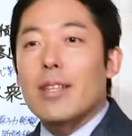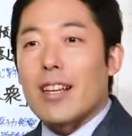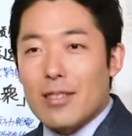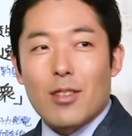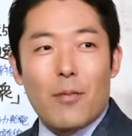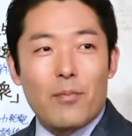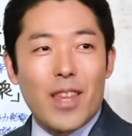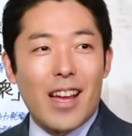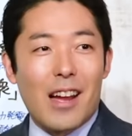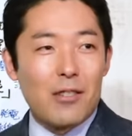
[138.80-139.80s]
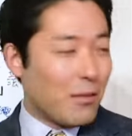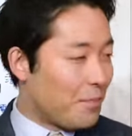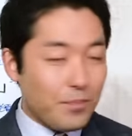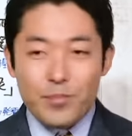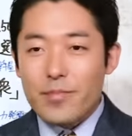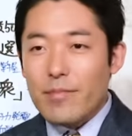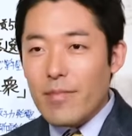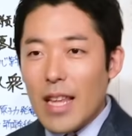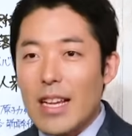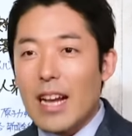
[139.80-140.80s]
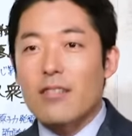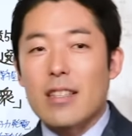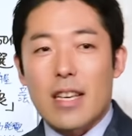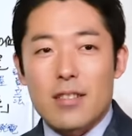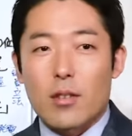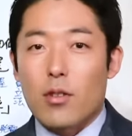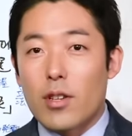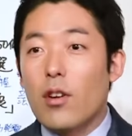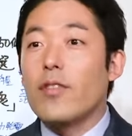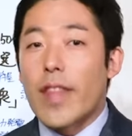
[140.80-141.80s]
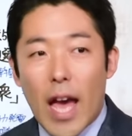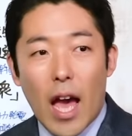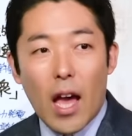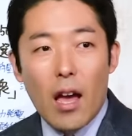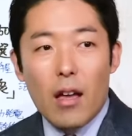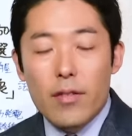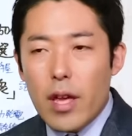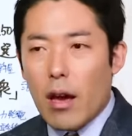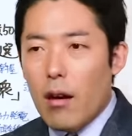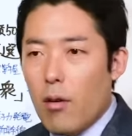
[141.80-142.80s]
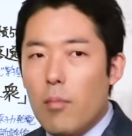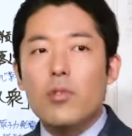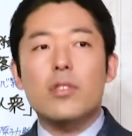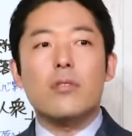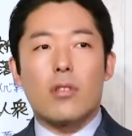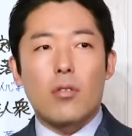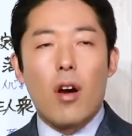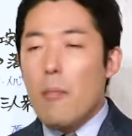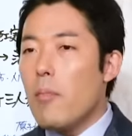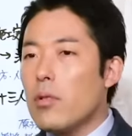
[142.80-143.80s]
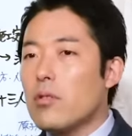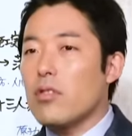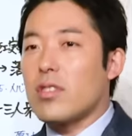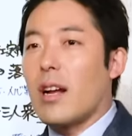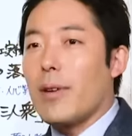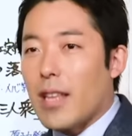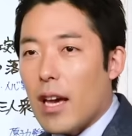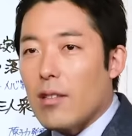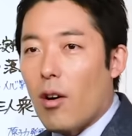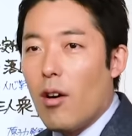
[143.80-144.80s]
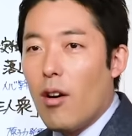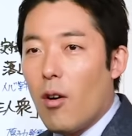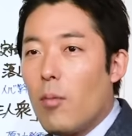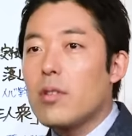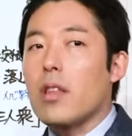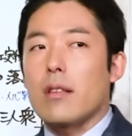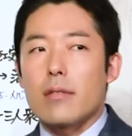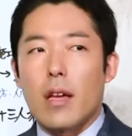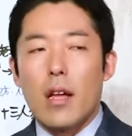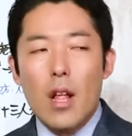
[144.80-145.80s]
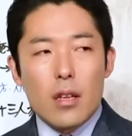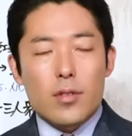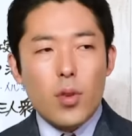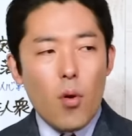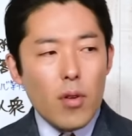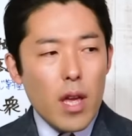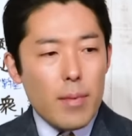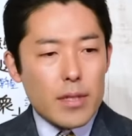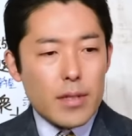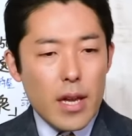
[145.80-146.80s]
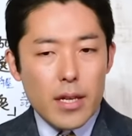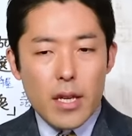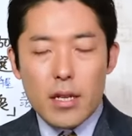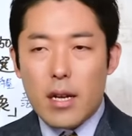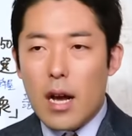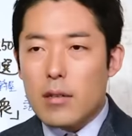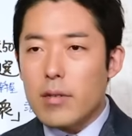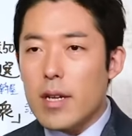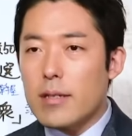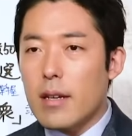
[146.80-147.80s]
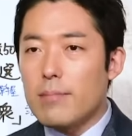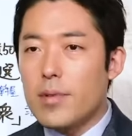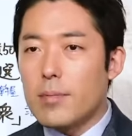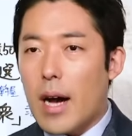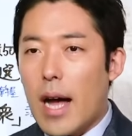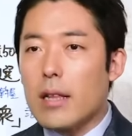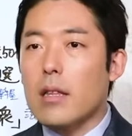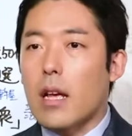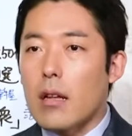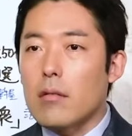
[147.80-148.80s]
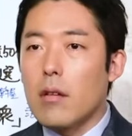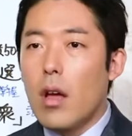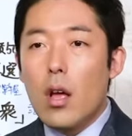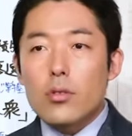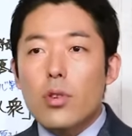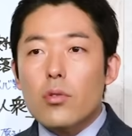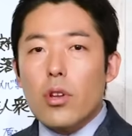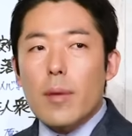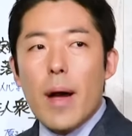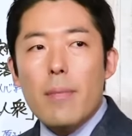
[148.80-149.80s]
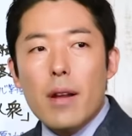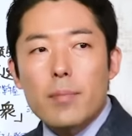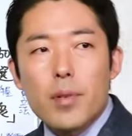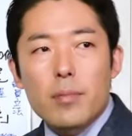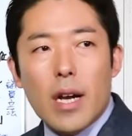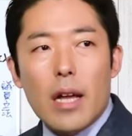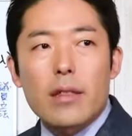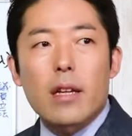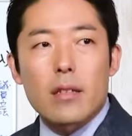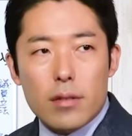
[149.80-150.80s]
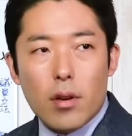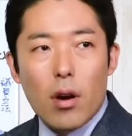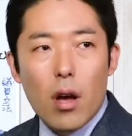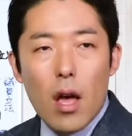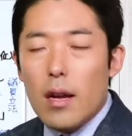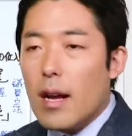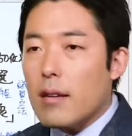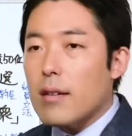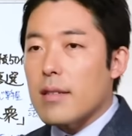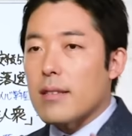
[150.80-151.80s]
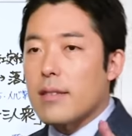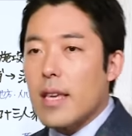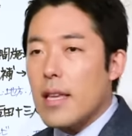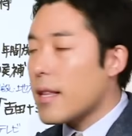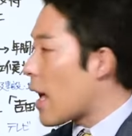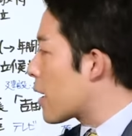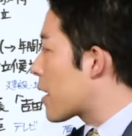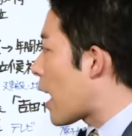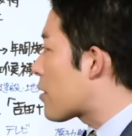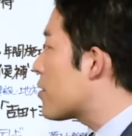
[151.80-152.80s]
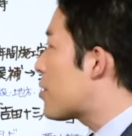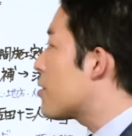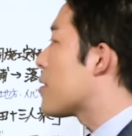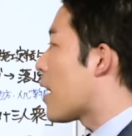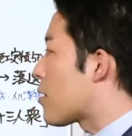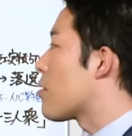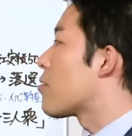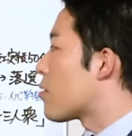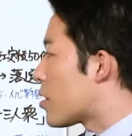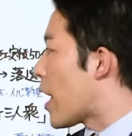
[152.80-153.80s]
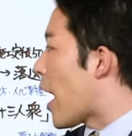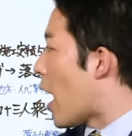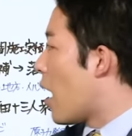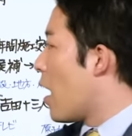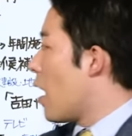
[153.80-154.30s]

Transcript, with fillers: べたんですよあの角栄さんについてこれ読んでで面白いともっと調べたいと思ってですねそういえば最近角栄さんブームあったなちょっとリバイバルブームがあったんですよ角栄さん生誕100周年ということで